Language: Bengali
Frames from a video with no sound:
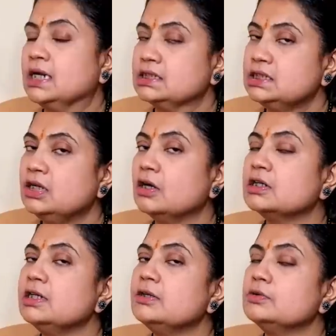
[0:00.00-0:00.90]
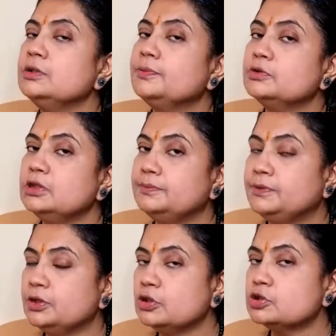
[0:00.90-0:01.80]
রাশি লগ্নের অধিপতি
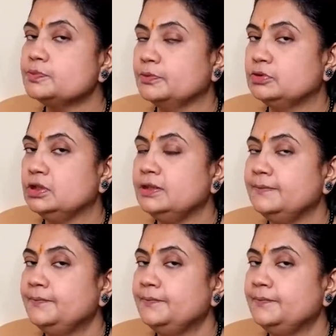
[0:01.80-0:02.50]
বৃহস্পতি